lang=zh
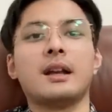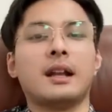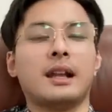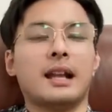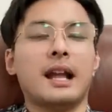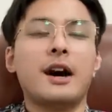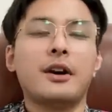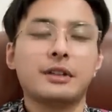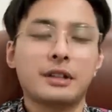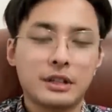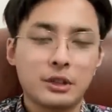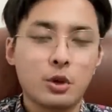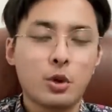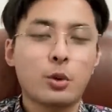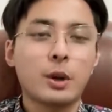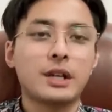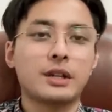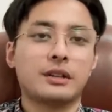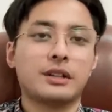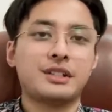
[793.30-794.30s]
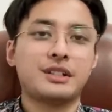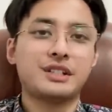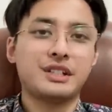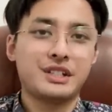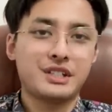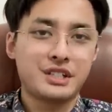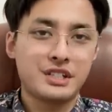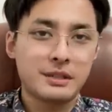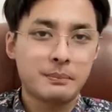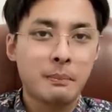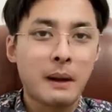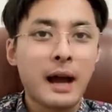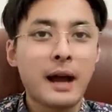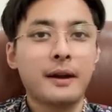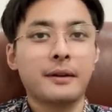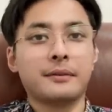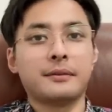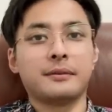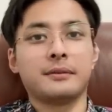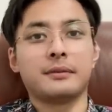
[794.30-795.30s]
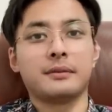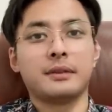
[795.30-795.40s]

然后呢，又幻想着进 G 八，